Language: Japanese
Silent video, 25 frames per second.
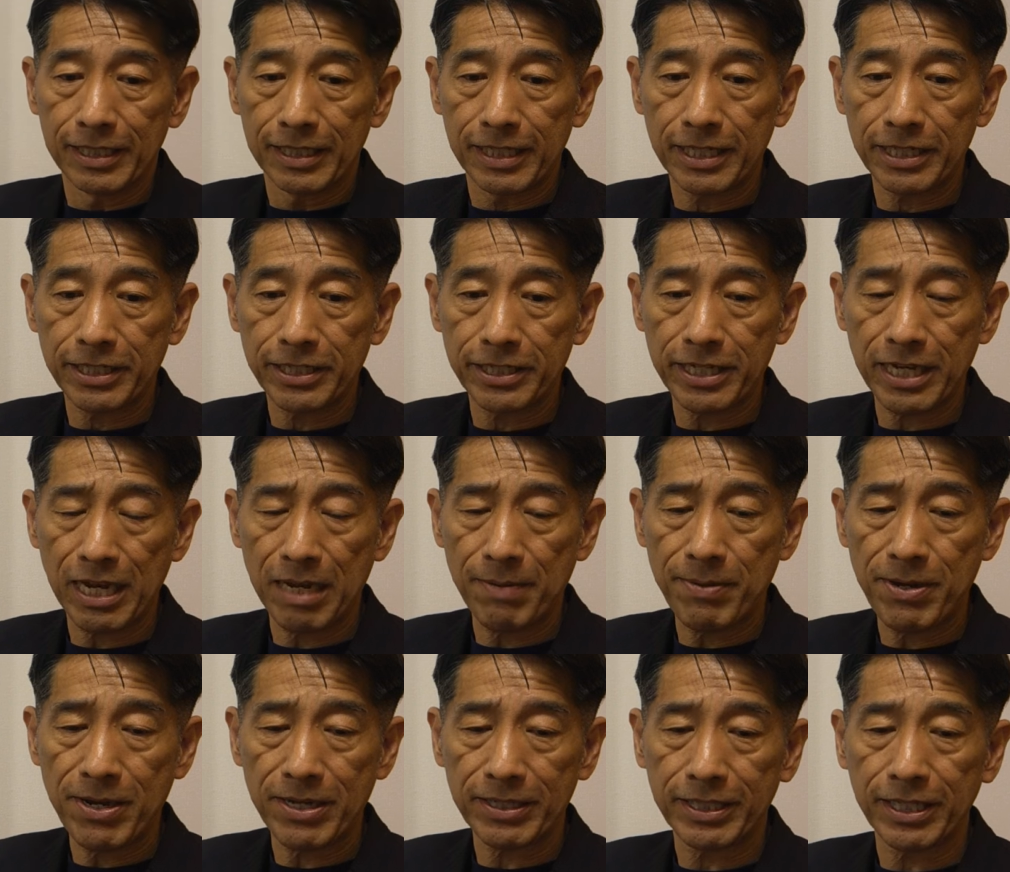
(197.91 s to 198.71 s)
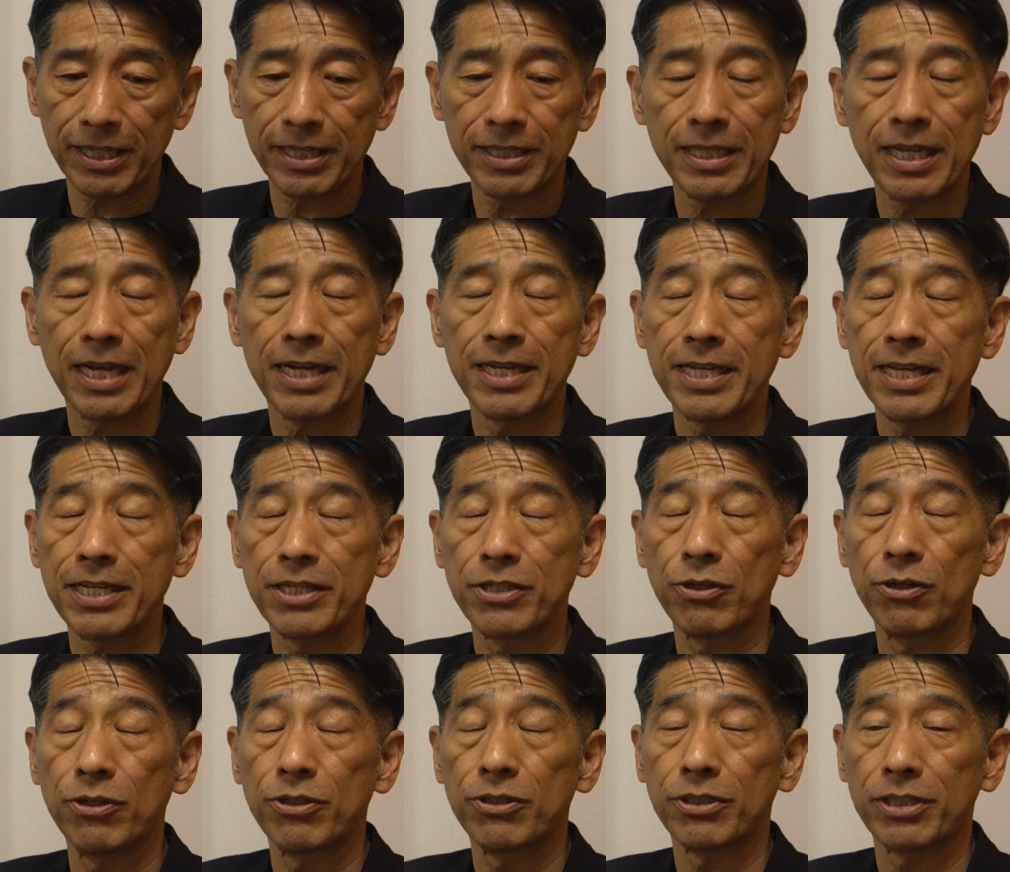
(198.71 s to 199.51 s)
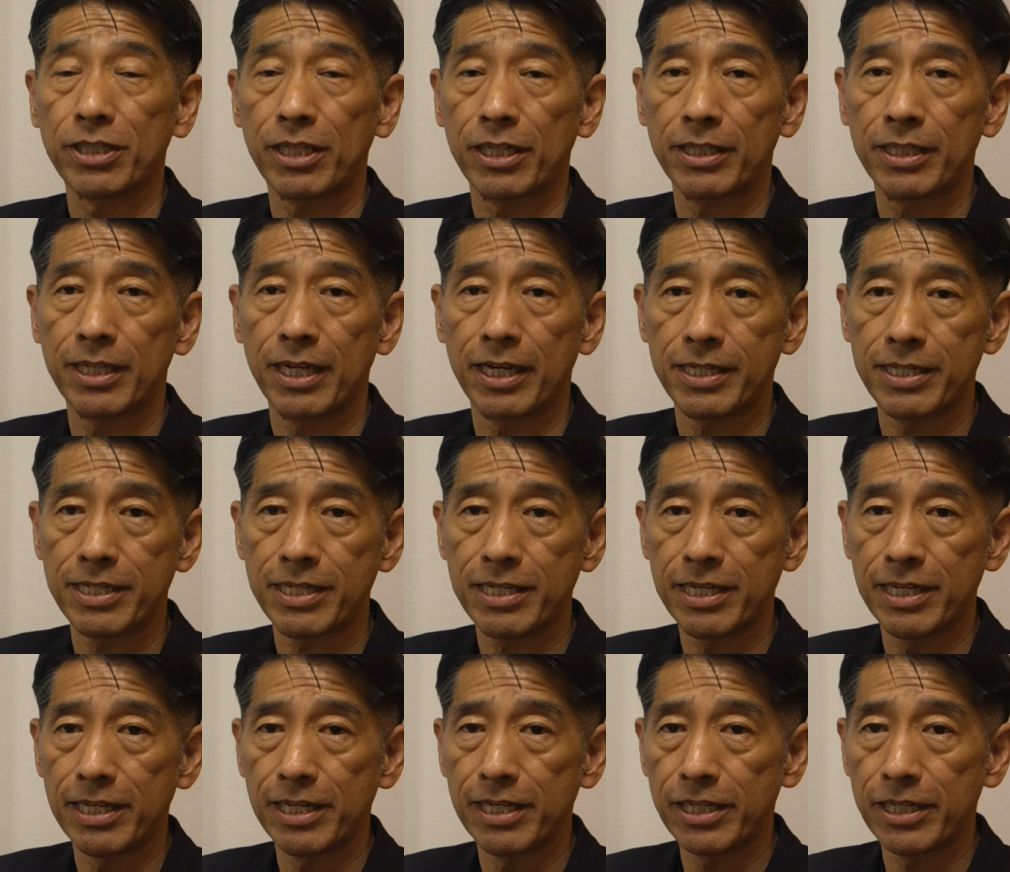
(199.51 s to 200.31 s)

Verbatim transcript: で1試合目は仙台ね上位の仙台に